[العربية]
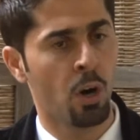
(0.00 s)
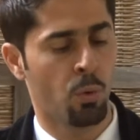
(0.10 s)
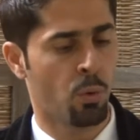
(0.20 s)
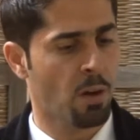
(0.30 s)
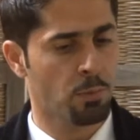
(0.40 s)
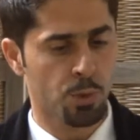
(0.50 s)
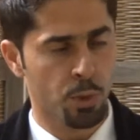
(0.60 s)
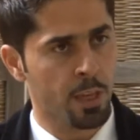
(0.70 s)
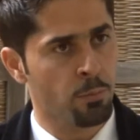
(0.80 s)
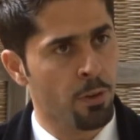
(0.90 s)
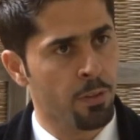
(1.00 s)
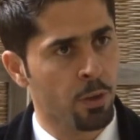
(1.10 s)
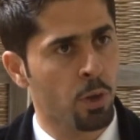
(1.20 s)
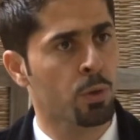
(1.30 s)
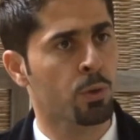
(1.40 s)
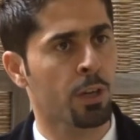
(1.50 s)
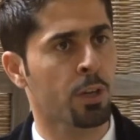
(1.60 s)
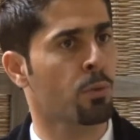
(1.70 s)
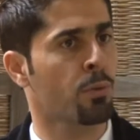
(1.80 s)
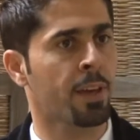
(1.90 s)
وعامو سوريا مويض ايحو
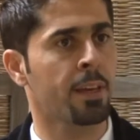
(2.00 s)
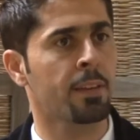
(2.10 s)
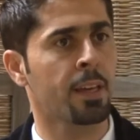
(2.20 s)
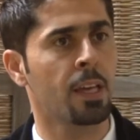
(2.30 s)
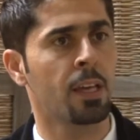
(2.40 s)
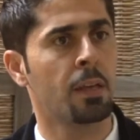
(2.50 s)
حيروثيدي